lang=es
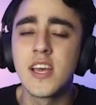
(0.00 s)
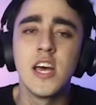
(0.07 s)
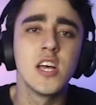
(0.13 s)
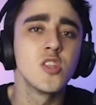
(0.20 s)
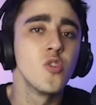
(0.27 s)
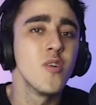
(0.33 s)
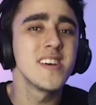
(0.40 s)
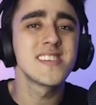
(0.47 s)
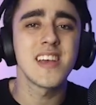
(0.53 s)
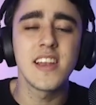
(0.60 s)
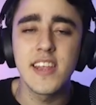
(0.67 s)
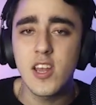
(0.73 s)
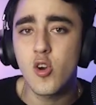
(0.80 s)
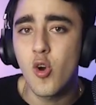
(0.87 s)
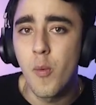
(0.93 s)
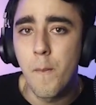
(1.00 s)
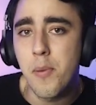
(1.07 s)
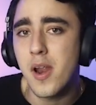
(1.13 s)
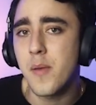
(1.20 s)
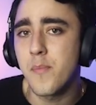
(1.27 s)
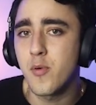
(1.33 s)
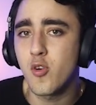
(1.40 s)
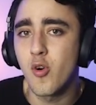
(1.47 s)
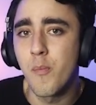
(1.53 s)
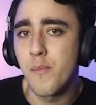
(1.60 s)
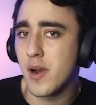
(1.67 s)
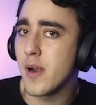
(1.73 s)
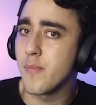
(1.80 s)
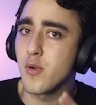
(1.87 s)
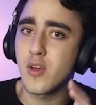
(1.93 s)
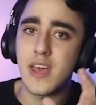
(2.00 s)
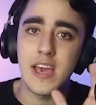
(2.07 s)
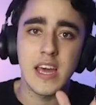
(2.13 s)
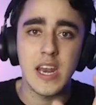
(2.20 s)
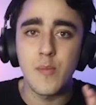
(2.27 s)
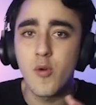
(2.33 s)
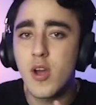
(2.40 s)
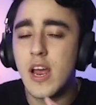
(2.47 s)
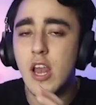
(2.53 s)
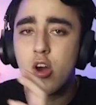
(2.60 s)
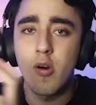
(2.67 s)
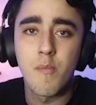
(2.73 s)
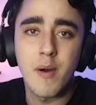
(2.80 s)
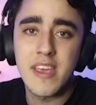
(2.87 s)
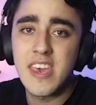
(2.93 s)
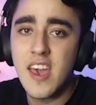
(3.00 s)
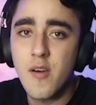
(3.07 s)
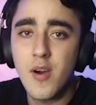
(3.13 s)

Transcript: no es salir a comprar por comprar porque creemos que la compañía va